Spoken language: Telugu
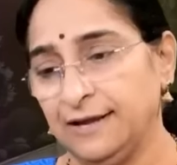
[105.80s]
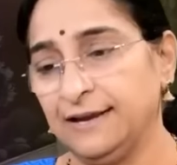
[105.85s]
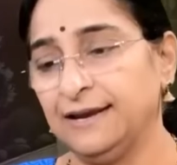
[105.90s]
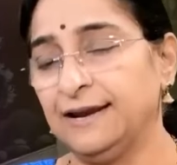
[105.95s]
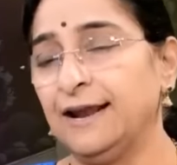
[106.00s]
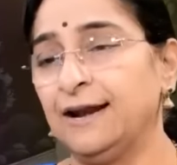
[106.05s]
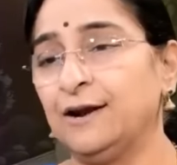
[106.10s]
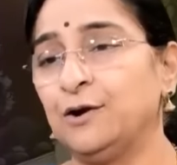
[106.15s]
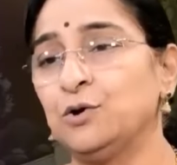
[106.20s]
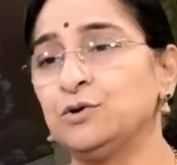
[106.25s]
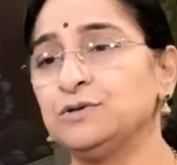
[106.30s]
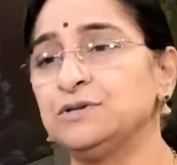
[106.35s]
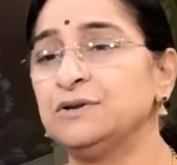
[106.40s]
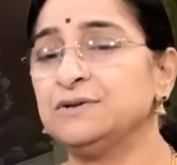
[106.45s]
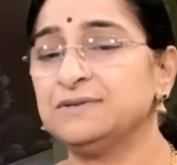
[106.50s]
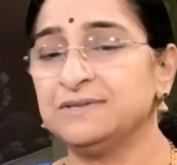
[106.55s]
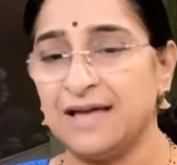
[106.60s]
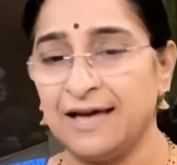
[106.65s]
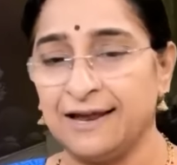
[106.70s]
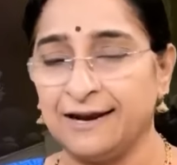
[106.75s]
ఈ నెల
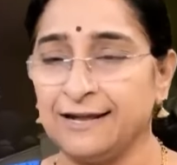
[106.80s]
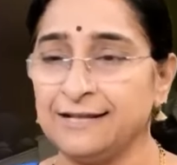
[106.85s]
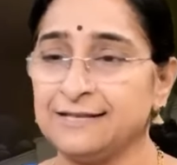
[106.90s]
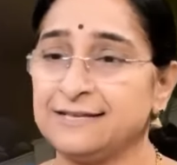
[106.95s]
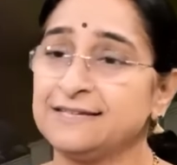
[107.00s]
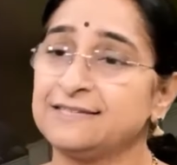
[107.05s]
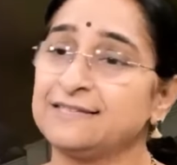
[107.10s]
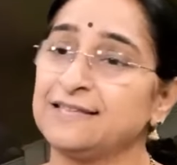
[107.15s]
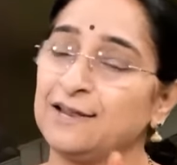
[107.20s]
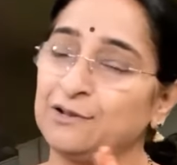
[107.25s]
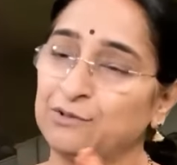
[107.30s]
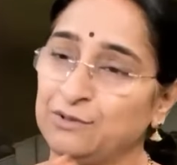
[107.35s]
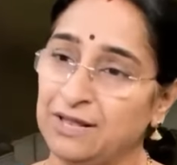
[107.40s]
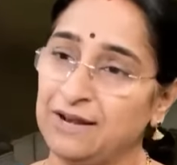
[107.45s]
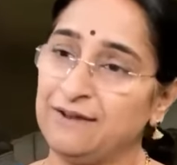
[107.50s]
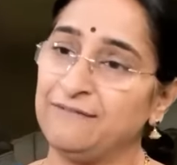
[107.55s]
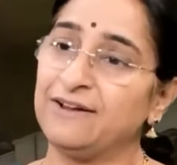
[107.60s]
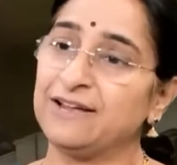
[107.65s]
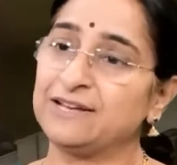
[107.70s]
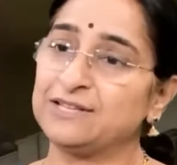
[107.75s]
రోజులు స్నానాలు చేస్తారు
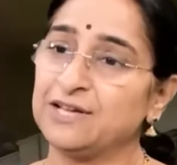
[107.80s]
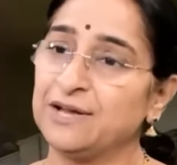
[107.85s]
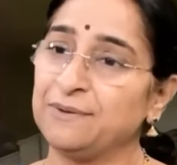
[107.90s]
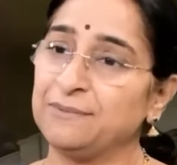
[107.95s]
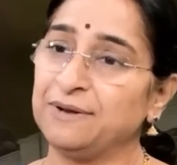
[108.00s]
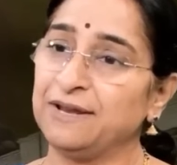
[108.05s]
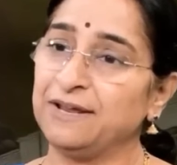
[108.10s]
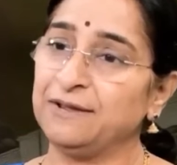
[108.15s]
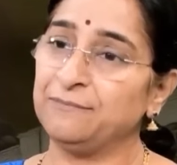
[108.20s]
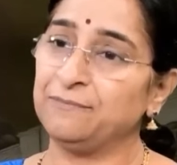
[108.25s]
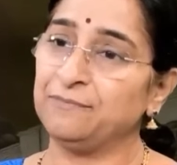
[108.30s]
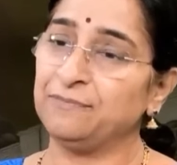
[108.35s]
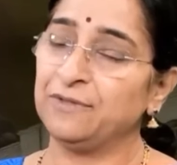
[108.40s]
తెల్లవారుచామునే